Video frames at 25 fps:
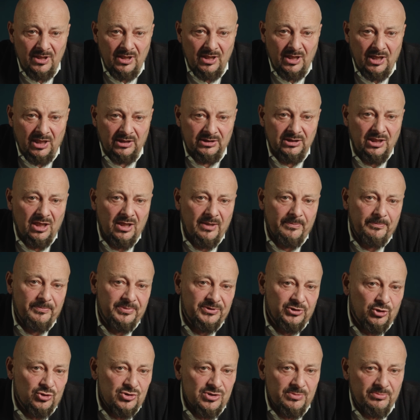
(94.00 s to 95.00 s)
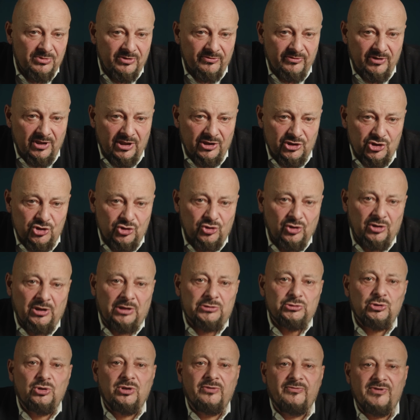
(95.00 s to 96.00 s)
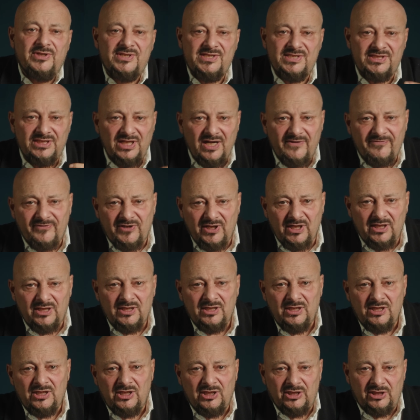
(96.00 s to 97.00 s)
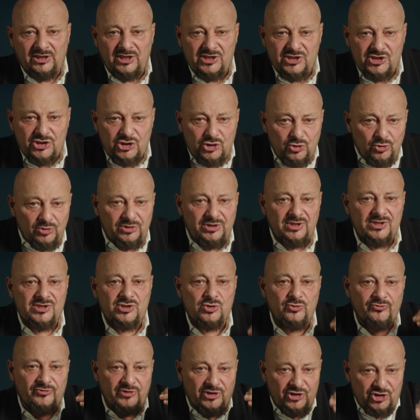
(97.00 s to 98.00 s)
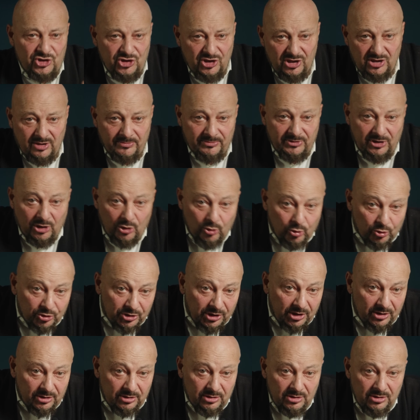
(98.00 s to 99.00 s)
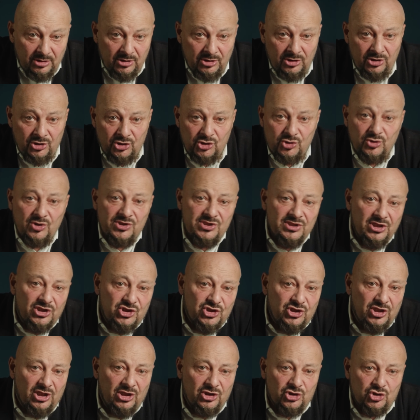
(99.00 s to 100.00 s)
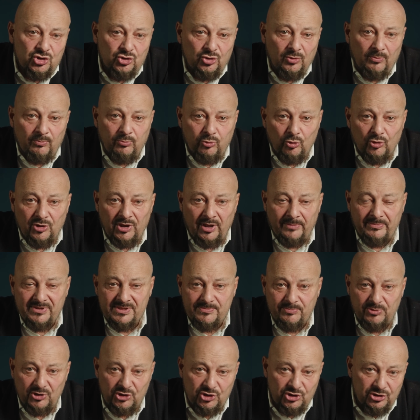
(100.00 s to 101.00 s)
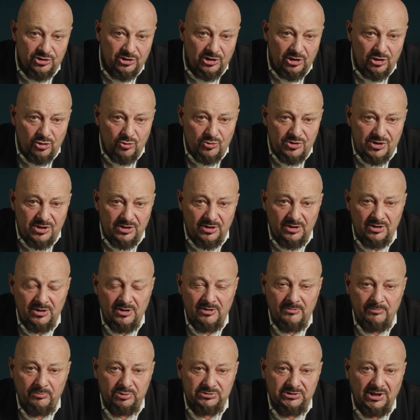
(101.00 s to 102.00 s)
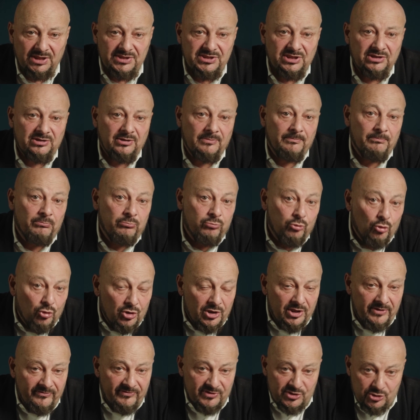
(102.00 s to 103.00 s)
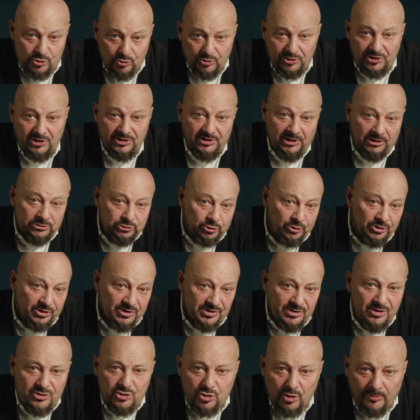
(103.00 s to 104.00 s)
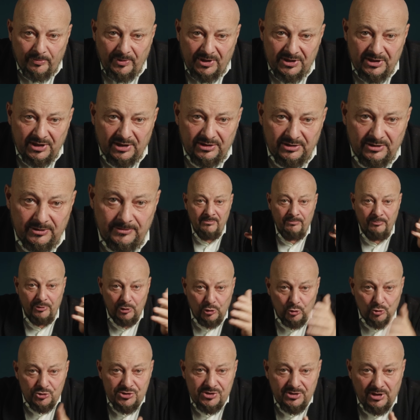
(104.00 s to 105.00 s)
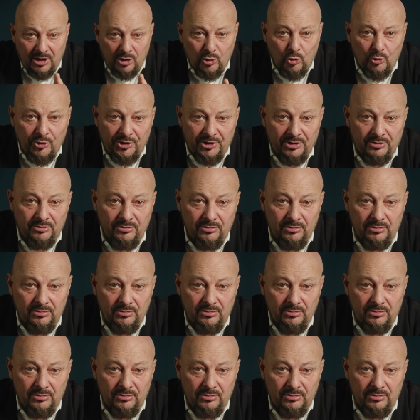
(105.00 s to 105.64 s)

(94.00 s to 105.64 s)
она подразумевает, что налоговая ставка растет с увеличением дохода. Что означает, что более обеспеченные люди платят более высокие налоги. Здесь все понятно. Плюс какой?